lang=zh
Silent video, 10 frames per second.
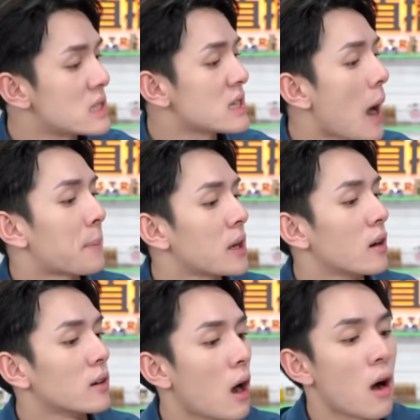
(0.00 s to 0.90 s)
性价
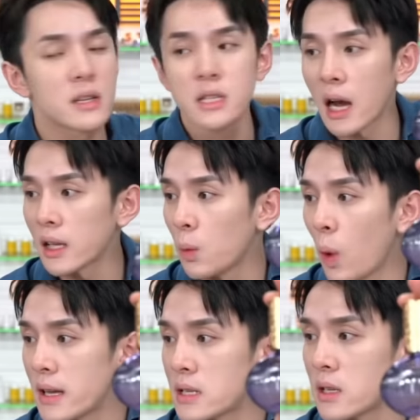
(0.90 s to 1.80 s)
比很高，而且它
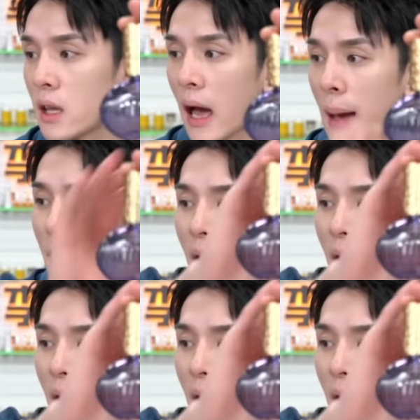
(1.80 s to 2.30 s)
的外形也